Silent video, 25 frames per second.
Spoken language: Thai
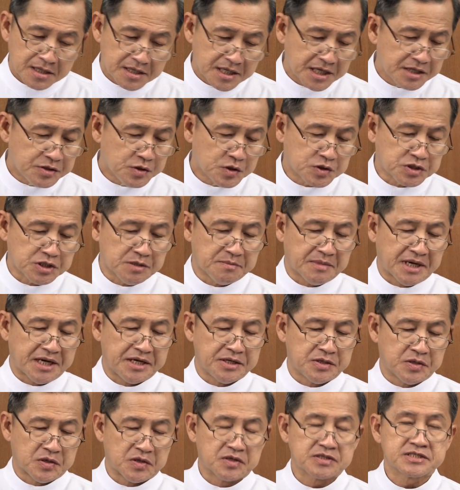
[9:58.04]
ในยุคสมัย
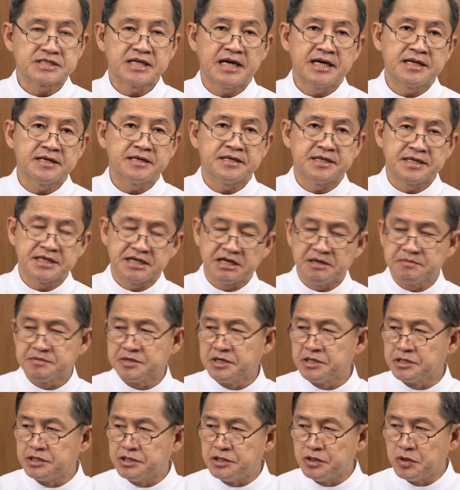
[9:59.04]
ของท่านนะครับ
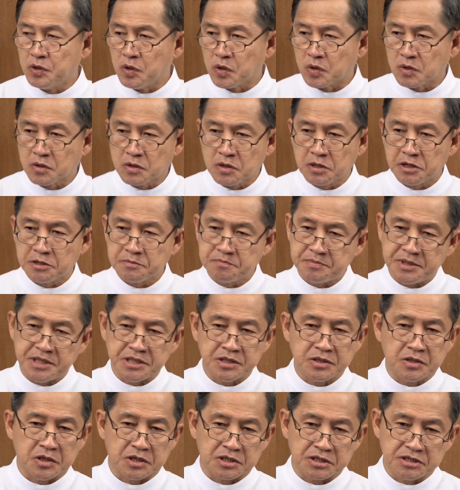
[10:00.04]
ก็คือ 600 ปี
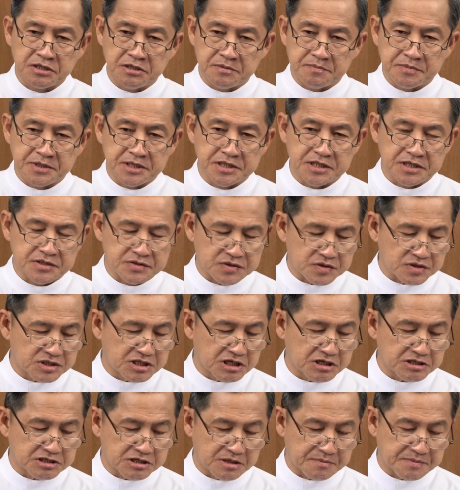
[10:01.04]
ก่อนที่พระเยซู
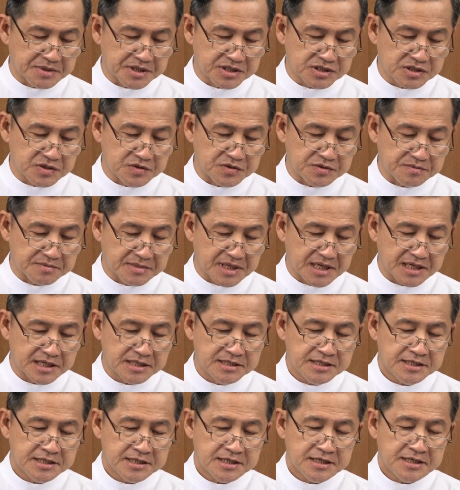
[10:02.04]
เจ้าจะประสูติมา
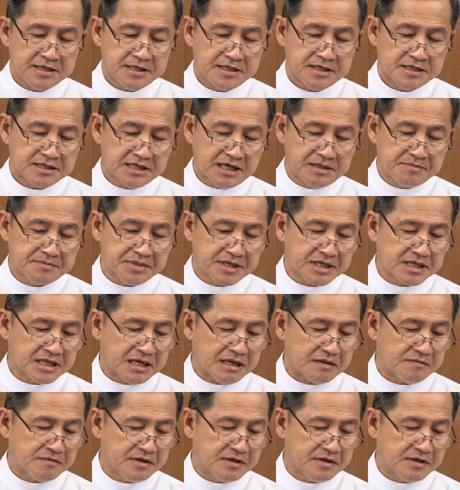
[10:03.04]
ท่านประกาศ